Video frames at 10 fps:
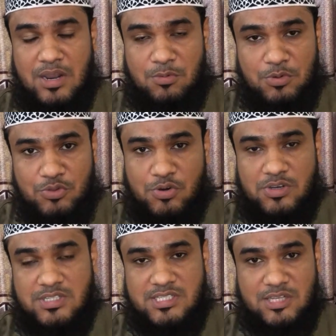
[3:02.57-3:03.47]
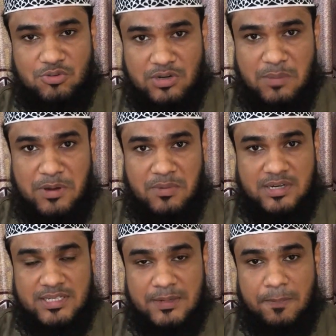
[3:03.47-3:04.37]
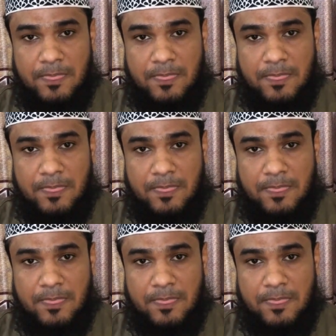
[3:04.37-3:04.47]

প্রাণবন্ত হয়েছে চান্দগ্রামের মাটি